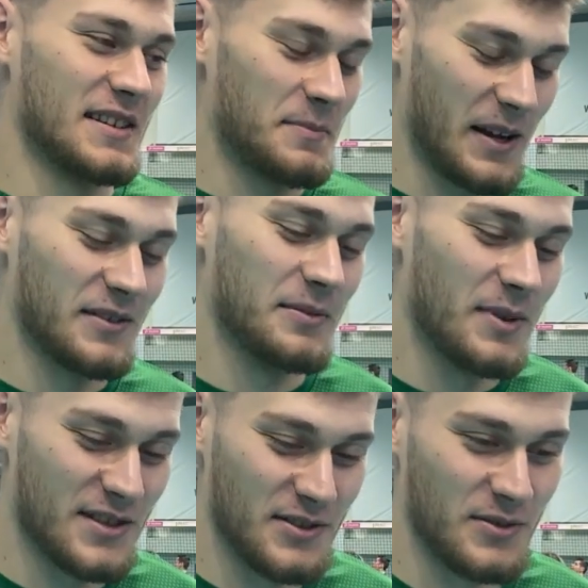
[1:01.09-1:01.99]
naprawdę
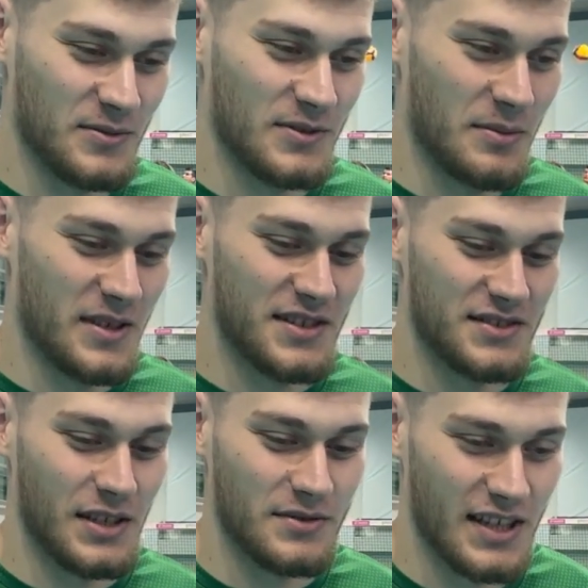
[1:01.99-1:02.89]
bardzo do, dobry
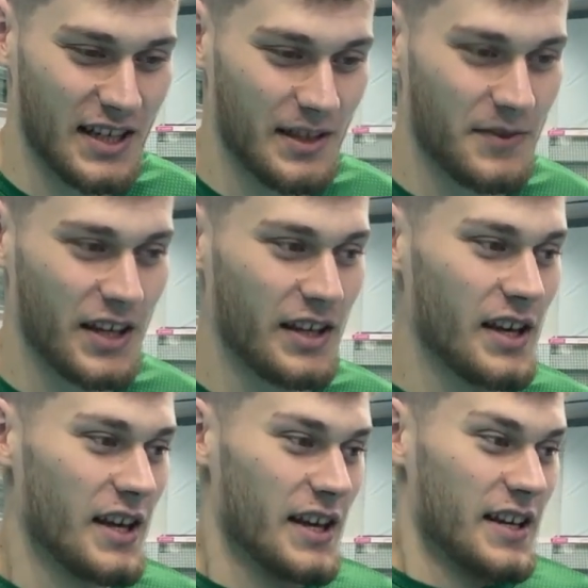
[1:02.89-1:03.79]
strzał zagrywki.
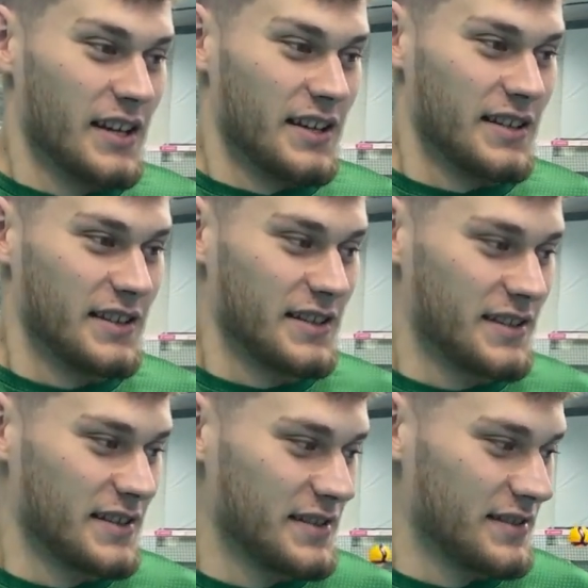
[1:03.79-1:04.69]
E,
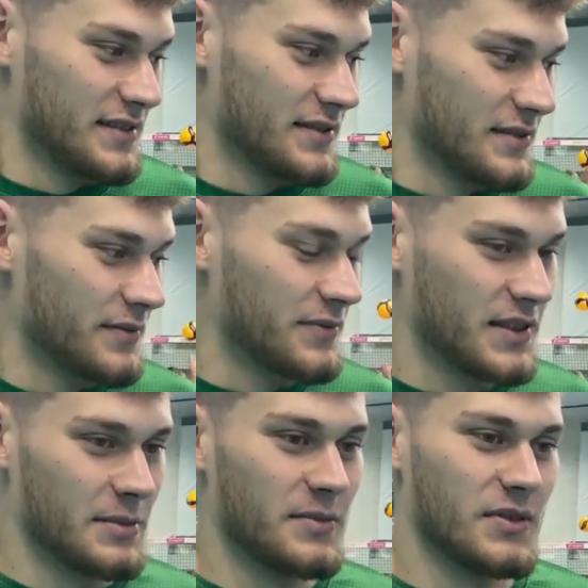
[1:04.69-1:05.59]
w
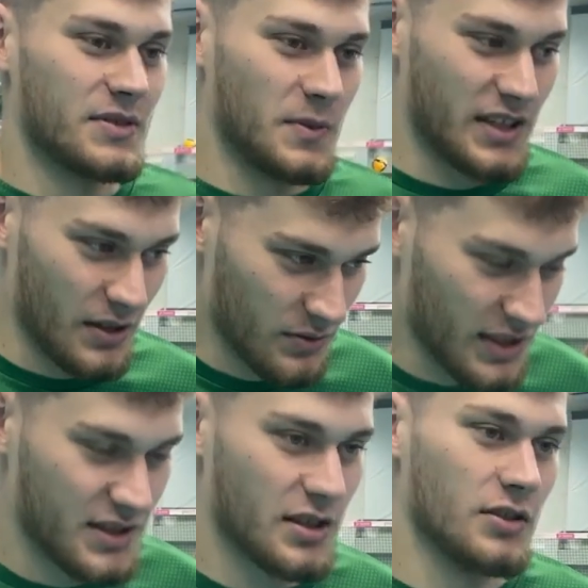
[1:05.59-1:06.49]
tym spotkaniu
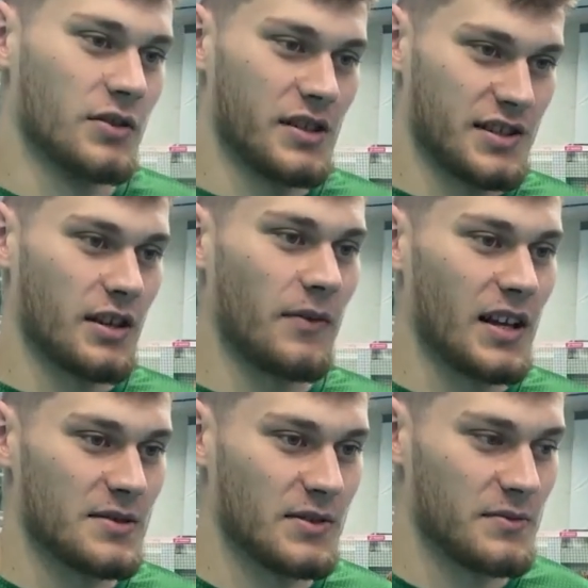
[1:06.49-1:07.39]
też
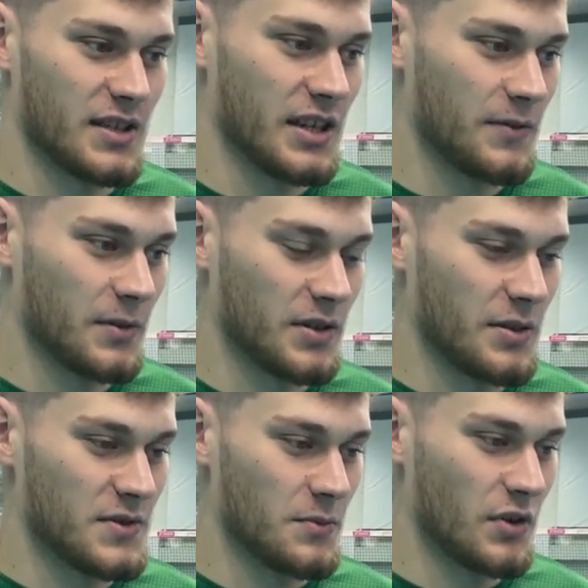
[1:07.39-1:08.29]
ryzykowaliśmy tą zagrywką, to
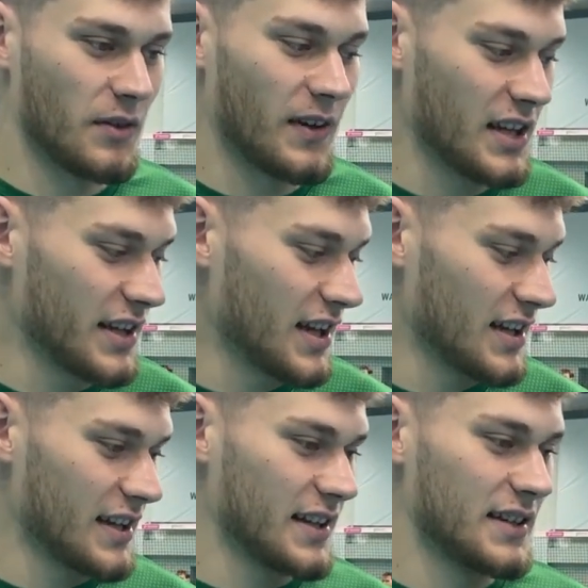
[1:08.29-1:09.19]
nie będziemy ukrywali,
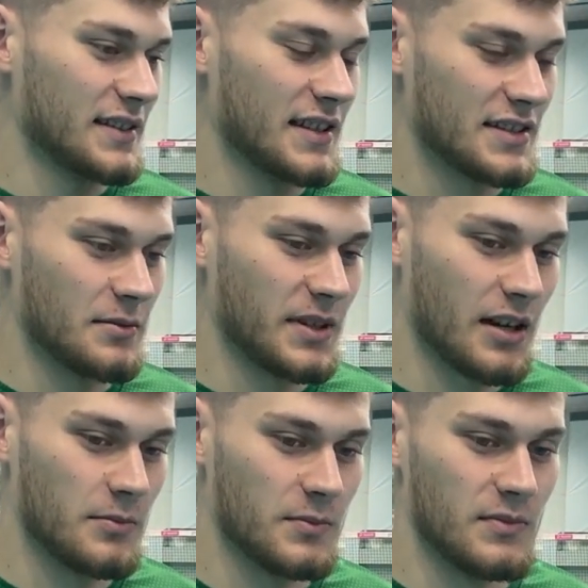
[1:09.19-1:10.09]
ale naszą
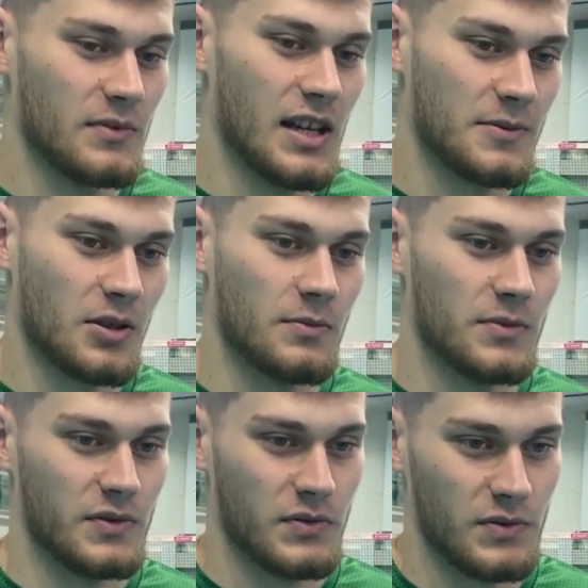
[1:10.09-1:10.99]
taką lepszą,
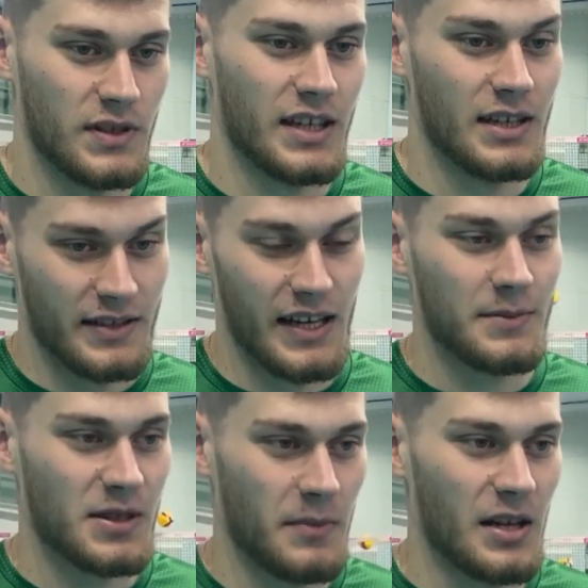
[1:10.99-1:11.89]
e,
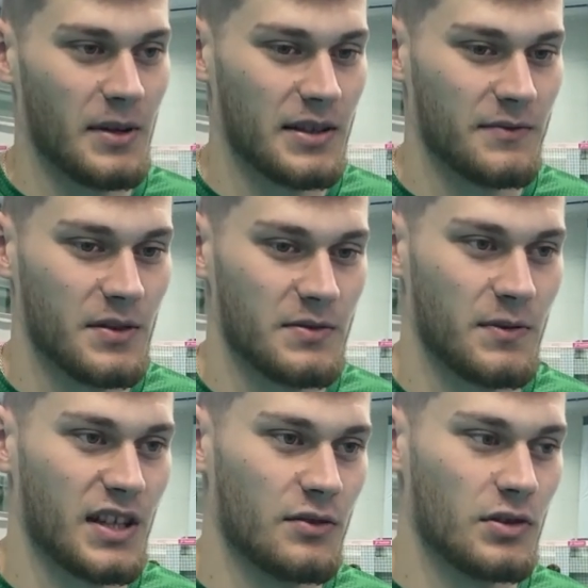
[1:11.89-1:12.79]
najlepszym elementem w tym
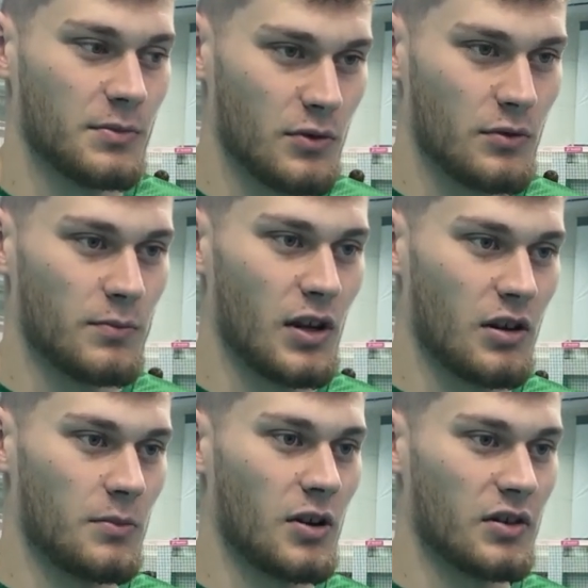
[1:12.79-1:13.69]
spotkaniu to był
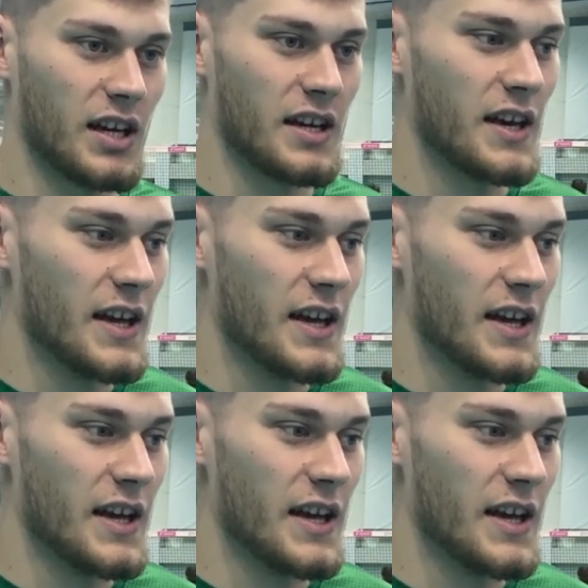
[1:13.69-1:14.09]
blok obrona.